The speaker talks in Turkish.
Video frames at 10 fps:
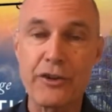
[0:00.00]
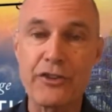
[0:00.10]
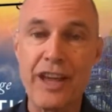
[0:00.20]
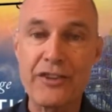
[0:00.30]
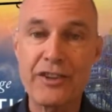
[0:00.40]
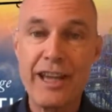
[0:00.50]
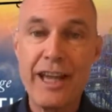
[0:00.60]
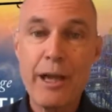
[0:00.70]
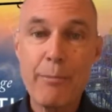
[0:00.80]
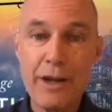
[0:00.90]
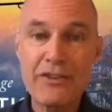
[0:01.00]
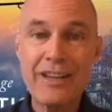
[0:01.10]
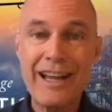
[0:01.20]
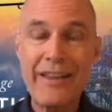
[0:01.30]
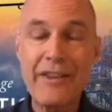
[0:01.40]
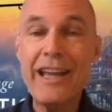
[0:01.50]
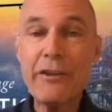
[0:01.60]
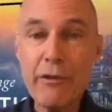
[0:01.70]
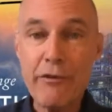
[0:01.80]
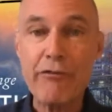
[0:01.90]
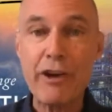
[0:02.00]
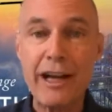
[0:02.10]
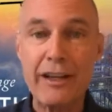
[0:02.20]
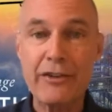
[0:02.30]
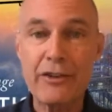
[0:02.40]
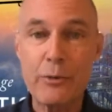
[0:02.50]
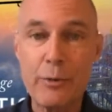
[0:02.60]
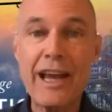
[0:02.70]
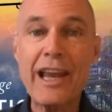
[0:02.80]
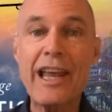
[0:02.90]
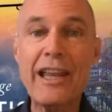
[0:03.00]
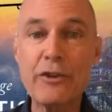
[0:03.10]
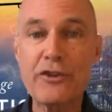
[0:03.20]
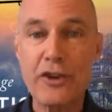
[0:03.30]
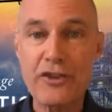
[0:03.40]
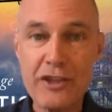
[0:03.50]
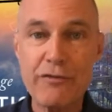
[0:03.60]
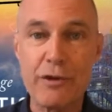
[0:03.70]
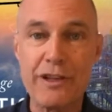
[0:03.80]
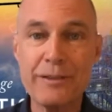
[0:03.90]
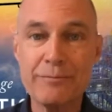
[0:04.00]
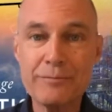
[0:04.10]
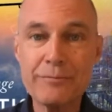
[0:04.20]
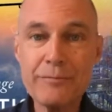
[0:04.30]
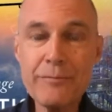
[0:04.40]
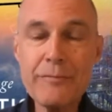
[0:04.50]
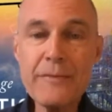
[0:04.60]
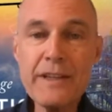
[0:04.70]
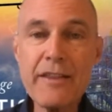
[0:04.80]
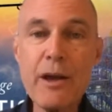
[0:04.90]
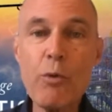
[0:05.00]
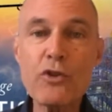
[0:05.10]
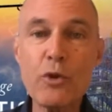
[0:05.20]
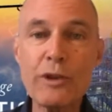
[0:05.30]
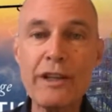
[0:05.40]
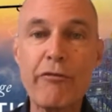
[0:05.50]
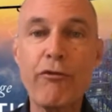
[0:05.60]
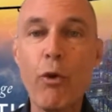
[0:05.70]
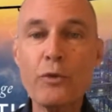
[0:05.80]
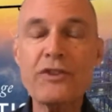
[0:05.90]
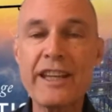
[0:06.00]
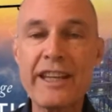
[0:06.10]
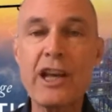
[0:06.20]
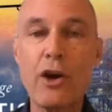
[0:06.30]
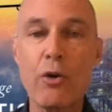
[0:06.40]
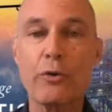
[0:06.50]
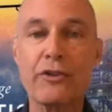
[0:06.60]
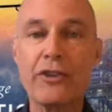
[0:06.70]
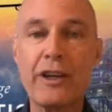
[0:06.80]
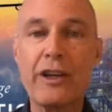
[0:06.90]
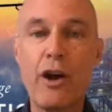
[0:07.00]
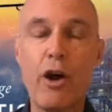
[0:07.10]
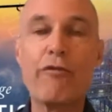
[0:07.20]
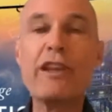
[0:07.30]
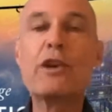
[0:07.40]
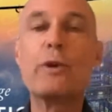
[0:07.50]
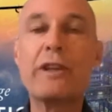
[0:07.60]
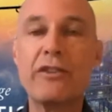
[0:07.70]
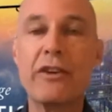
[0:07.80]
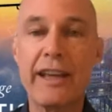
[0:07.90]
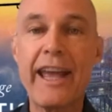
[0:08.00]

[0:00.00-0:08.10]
Bu uçuşu başarmak için tonlarca yakıt taşımak zorunda kalmıştım. Ve yakıtım bitseydi uçuşu bitiremeyecektim.